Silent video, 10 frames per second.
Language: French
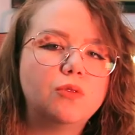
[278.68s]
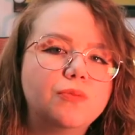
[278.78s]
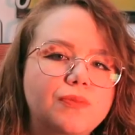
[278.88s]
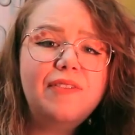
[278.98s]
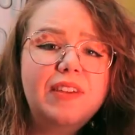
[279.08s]
tout.
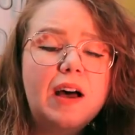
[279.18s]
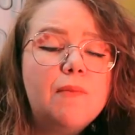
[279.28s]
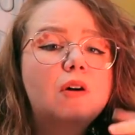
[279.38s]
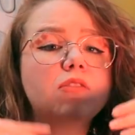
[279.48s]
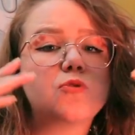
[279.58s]

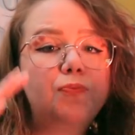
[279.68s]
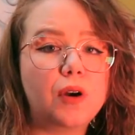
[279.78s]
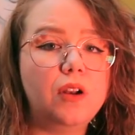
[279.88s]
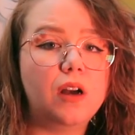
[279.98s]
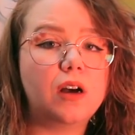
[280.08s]
Évidemment,
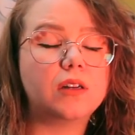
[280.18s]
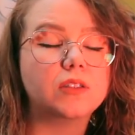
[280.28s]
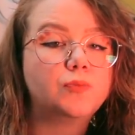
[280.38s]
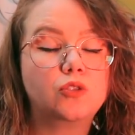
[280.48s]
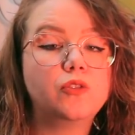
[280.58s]
spoiler,
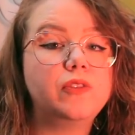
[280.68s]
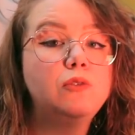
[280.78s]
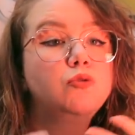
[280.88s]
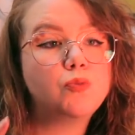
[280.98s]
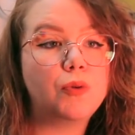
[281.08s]
je vais
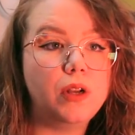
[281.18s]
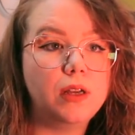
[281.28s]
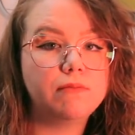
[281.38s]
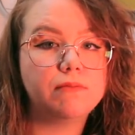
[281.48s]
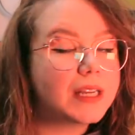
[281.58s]
tout
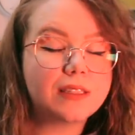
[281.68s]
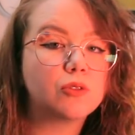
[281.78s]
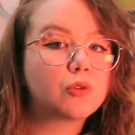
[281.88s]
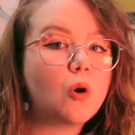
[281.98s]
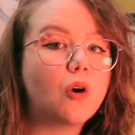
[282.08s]
spoiler. La
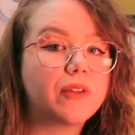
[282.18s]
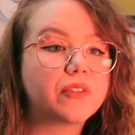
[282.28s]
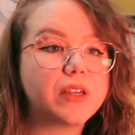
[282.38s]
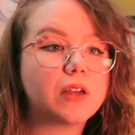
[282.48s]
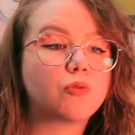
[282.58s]
saison 3 en
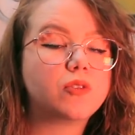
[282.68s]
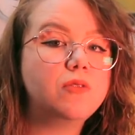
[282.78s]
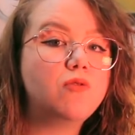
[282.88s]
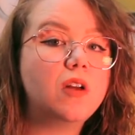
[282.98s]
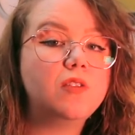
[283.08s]
entière, donc si
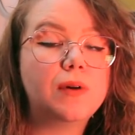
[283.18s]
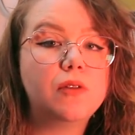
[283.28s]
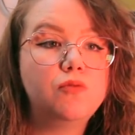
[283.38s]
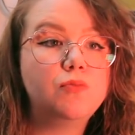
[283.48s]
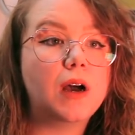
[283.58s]
vous l'avez pas
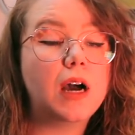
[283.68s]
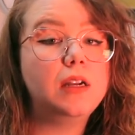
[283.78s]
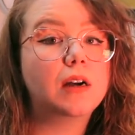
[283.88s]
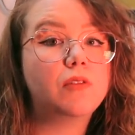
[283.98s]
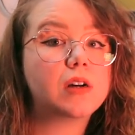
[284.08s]
vu bah, allez
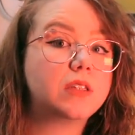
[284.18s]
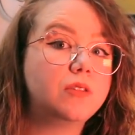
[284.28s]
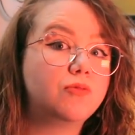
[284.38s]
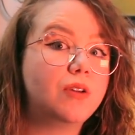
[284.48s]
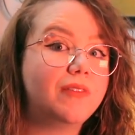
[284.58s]
la voir. Si
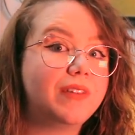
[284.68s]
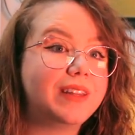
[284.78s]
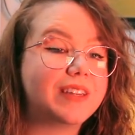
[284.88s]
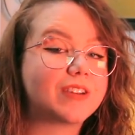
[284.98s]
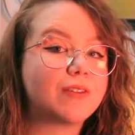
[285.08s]
vous l'avez
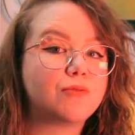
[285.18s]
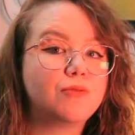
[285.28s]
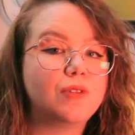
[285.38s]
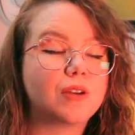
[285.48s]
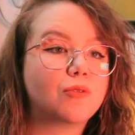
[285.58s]
déjà
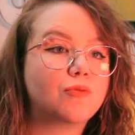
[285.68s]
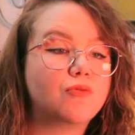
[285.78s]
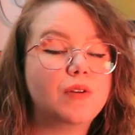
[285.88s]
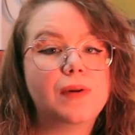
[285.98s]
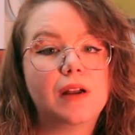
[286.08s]
vu et que vous
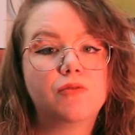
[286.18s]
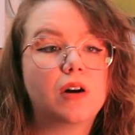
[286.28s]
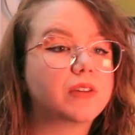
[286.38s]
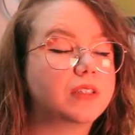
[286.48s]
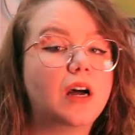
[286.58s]
voulez pas la
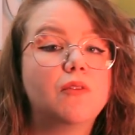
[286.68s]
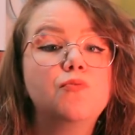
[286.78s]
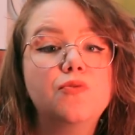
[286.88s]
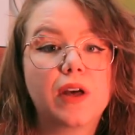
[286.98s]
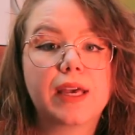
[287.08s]
voir, etc., vous
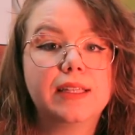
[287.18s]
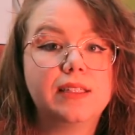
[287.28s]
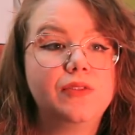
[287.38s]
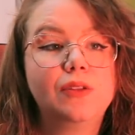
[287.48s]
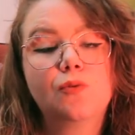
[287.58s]
pouvez regarder
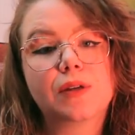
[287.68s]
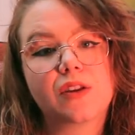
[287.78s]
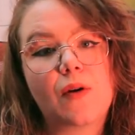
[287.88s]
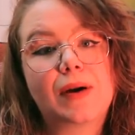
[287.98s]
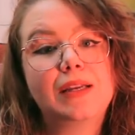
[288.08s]
cette vidéo parce que
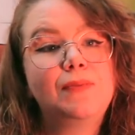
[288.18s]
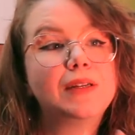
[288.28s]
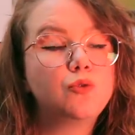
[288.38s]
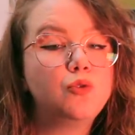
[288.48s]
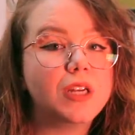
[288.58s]
ça va parler de plein
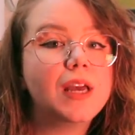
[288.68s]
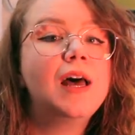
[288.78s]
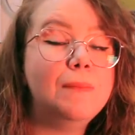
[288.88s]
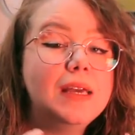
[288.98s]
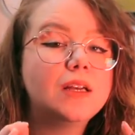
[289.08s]
de sujets.
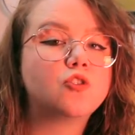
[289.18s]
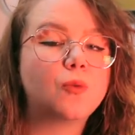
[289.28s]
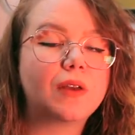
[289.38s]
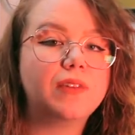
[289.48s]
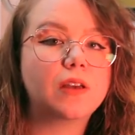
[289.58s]
Mais je
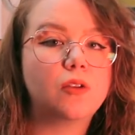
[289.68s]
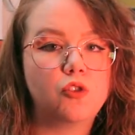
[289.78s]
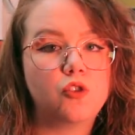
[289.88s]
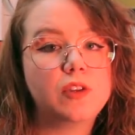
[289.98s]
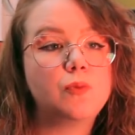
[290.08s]
préviens que
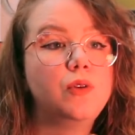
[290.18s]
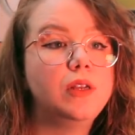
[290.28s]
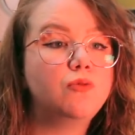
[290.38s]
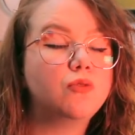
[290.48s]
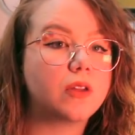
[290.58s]
je vais
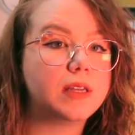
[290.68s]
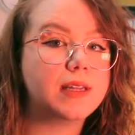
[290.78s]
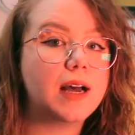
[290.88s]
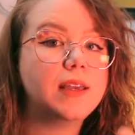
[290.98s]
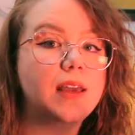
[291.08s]
spoiler tout en
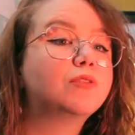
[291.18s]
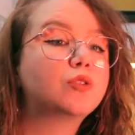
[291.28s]
détail. C'est